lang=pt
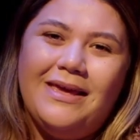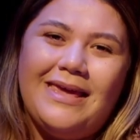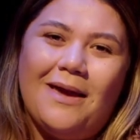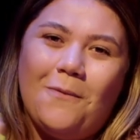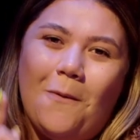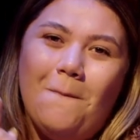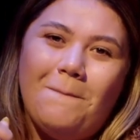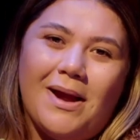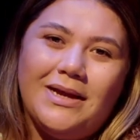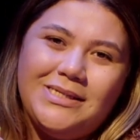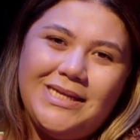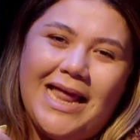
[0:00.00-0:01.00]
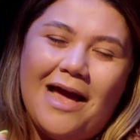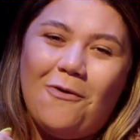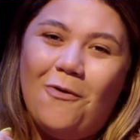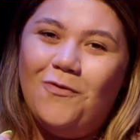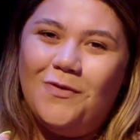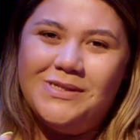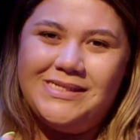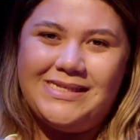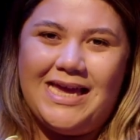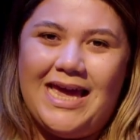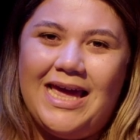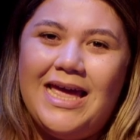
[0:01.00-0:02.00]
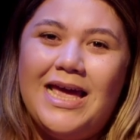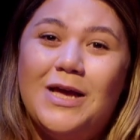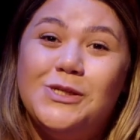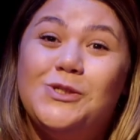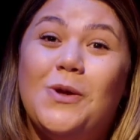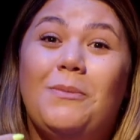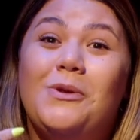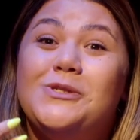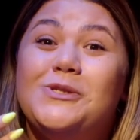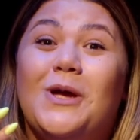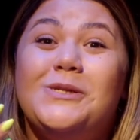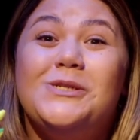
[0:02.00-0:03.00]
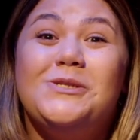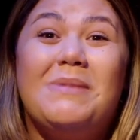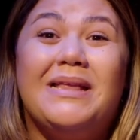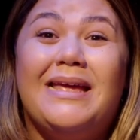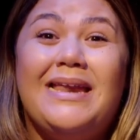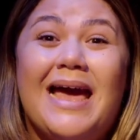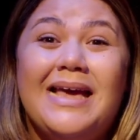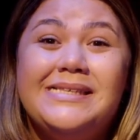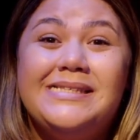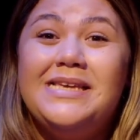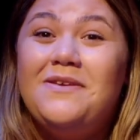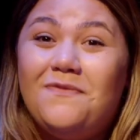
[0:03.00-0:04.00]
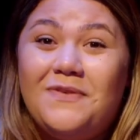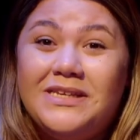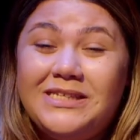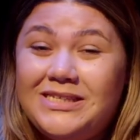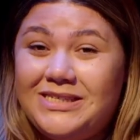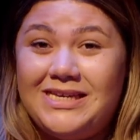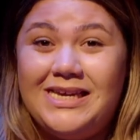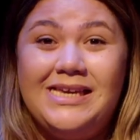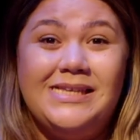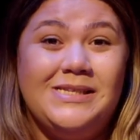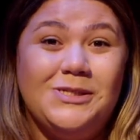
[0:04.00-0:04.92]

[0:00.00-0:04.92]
que é compartilhar com você sobre os nossos materiais infantis.